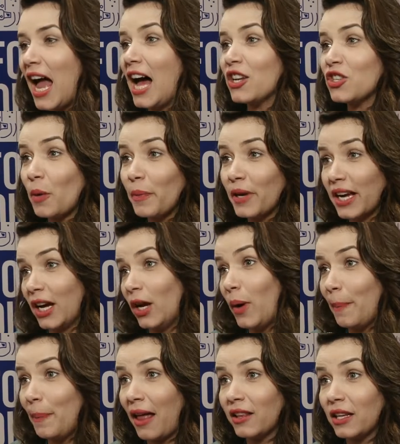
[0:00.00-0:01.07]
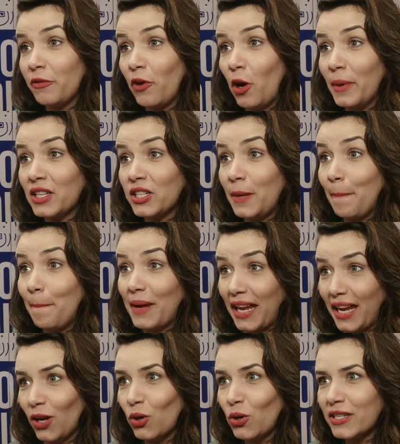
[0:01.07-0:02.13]
A Jobcam é uma plataforma de
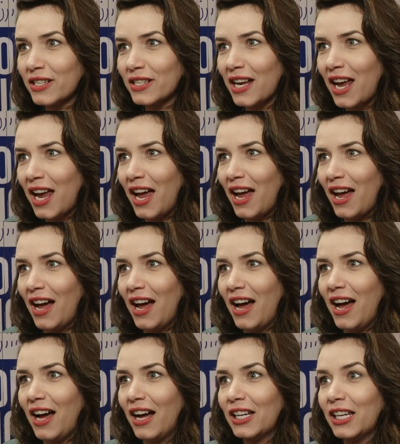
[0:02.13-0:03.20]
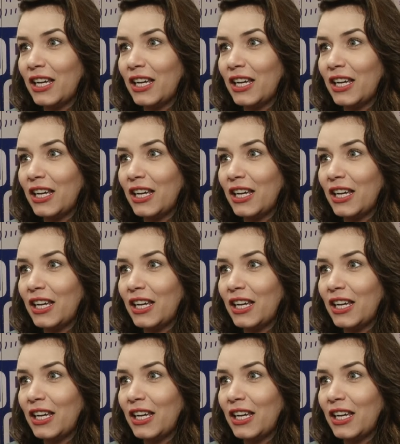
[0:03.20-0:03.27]
empregos uh,